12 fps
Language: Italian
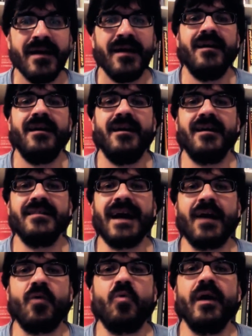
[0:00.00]
eh,
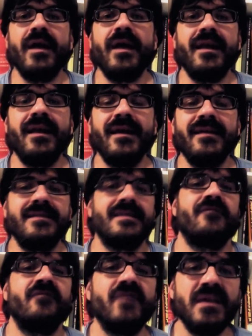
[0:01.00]
da quelle
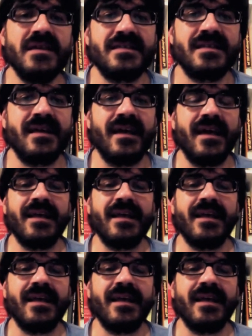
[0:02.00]
interviste,